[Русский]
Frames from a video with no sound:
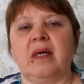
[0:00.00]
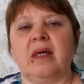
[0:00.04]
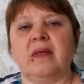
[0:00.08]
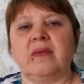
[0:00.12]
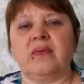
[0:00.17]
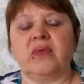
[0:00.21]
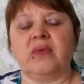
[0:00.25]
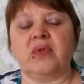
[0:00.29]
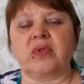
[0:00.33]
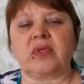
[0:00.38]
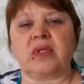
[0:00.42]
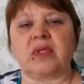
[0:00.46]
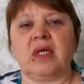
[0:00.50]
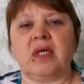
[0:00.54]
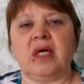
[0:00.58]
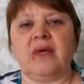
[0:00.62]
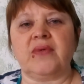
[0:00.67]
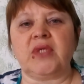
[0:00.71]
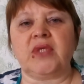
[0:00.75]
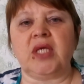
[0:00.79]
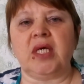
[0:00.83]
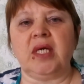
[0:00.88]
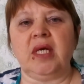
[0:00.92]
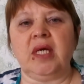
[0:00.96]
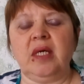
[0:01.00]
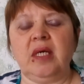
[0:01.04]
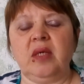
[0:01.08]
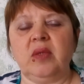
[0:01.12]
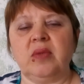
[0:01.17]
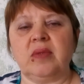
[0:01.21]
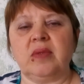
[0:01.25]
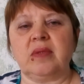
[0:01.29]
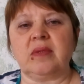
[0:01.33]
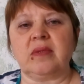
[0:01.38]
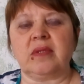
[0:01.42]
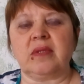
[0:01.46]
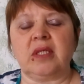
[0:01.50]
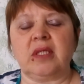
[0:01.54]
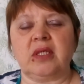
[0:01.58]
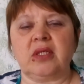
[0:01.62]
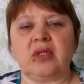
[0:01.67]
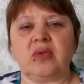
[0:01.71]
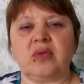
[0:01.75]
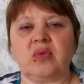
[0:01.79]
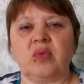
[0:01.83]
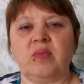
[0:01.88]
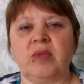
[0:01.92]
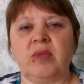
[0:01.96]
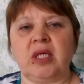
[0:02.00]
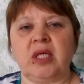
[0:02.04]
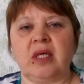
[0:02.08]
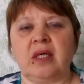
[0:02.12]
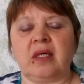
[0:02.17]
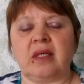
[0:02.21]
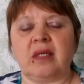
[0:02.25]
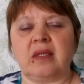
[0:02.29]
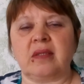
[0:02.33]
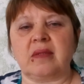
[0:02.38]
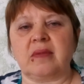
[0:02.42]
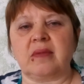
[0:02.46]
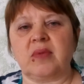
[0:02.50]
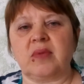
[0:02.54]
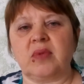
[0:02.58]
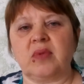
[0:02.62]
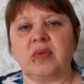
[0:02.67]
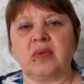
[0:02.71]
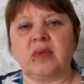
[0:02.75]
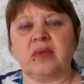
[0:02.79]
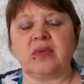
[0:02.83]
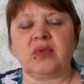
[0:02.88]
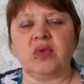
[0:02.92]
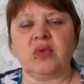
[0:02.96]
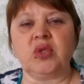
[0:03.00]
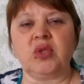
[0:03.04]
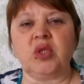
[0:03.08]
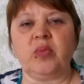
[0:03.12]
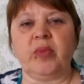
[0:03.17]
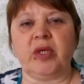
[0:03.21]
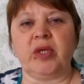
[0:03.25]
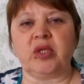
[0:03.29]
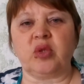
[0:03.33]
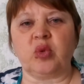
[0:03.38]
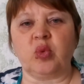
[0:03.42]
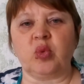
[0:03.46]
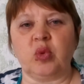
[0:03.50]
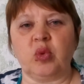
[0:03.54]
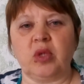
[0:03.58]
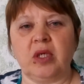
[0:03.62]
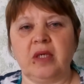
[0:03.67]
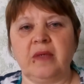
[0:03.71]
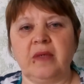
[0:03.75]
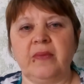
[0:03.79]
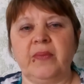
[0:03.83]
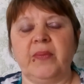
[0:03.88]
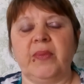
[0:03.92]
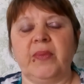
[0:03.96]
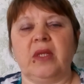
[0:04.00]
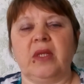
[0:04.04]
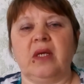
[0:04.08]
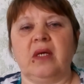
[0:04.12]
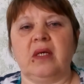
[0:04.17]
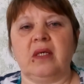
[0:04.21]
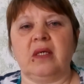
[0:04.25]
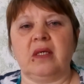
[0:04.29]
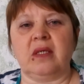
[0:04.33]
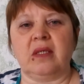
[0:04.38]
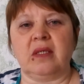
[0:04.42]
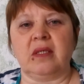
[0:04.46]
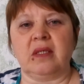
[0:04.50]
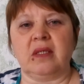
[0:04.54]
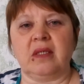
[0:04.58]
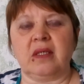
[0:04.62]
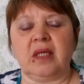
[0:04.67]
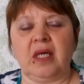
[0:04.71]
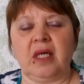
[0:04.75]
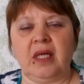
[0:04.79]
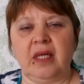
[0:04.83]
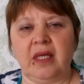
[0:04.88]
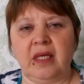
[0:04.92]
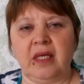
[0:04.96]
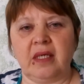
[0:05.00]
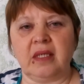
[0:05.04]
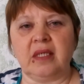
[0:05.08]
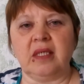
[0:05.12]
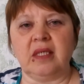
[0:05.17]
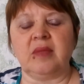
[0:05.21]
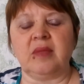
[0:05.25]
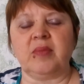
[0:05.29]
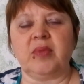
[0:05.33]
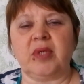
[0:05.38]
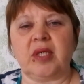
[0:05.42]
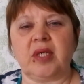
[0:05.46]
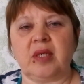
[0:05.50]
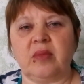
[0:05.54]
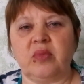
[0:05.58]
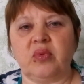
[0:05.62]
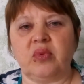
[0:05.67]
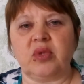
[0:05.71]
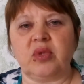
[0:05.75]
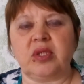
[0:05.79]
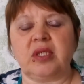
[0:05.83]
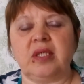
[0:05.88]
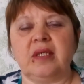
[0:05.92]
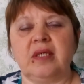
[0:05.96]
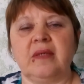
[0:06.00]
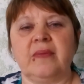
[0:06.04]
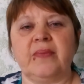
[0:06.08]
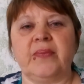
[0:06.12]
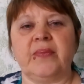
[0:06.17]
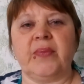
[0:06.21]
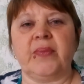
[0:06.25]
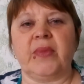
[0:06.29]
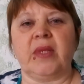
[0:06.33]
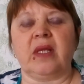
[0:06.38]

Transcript: Вот. А вторая, значит, у меня тоже подруга, э, коллега по работе,